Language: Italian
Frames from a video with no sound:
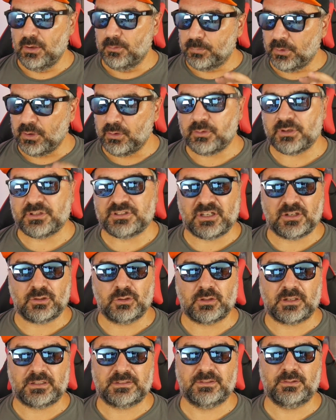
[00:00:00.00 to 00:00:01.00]
Poi in questa
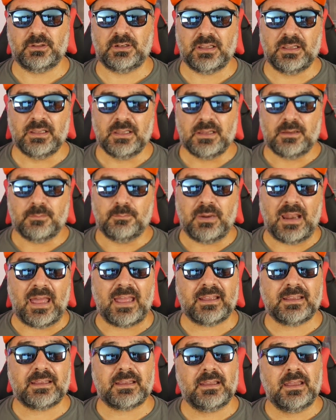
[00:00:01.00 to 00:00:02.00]
colorazione
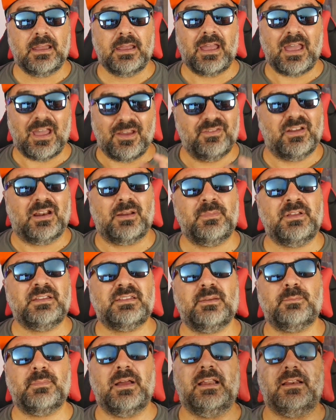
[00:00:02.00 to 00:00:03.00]
black è
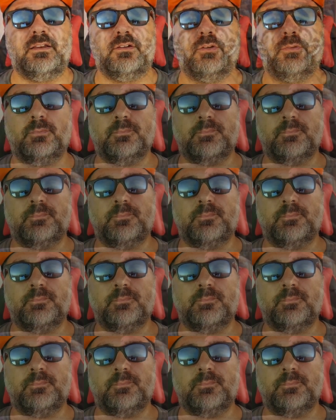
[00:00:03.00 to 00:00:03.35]
veramente bello.